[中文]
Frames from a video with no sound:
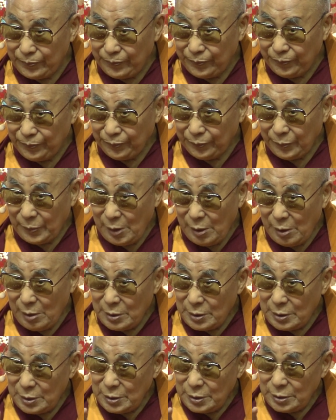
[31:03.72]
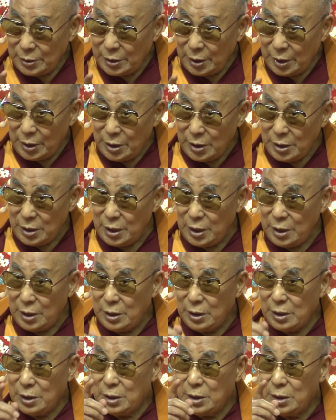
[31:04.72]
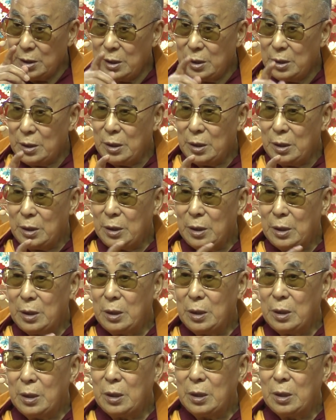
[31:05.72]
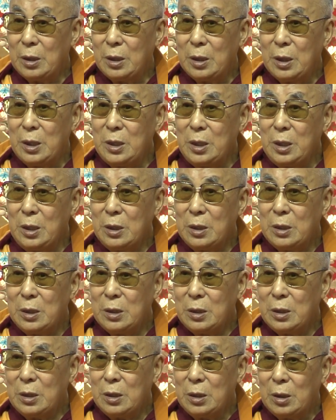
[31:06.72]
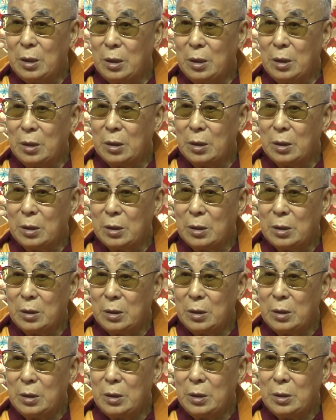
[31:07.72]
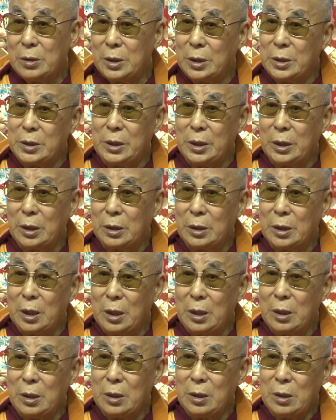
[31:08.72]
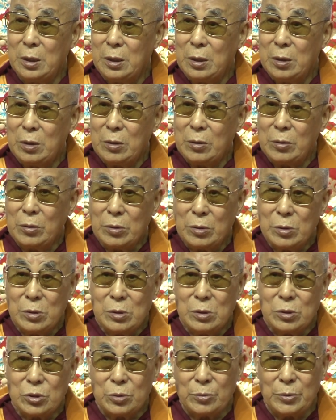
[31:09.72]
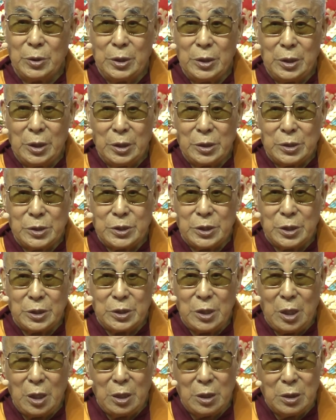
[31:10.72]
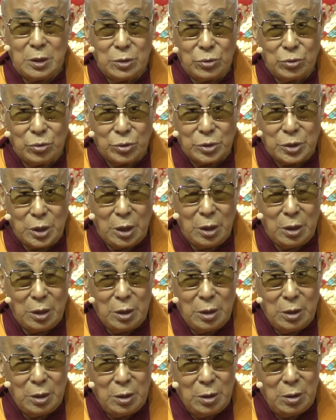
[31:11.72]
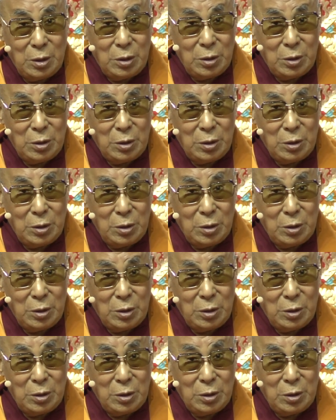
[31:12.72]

所建立的教义里面，有说到了三法轮的概念。那有一派认为，第三法轮是解解生密经》，三者法轮。